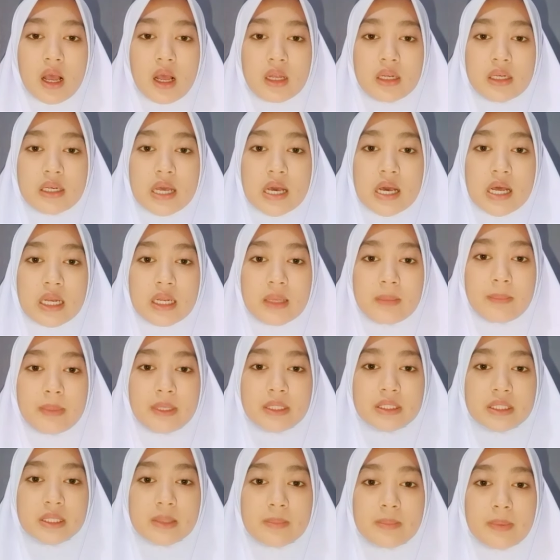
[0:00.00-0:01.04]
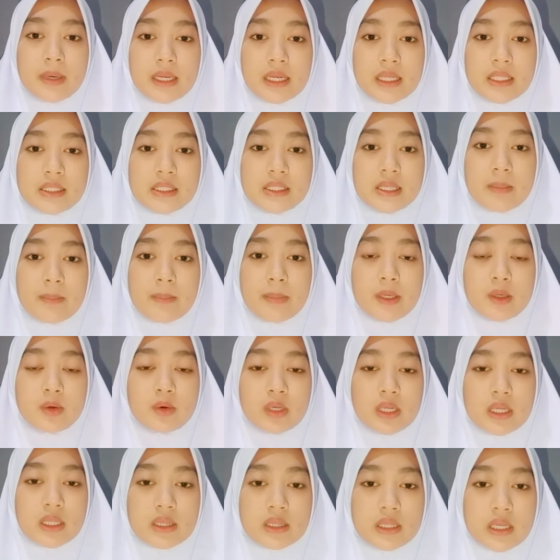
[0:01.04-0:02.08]
dari pas pasdiperes sampai
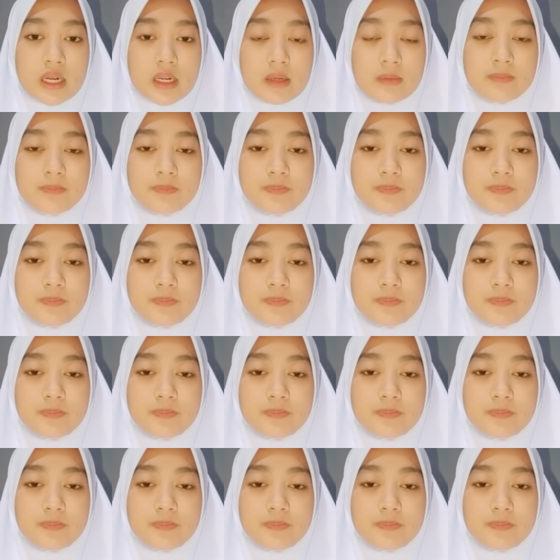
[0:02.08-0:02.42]
uretra.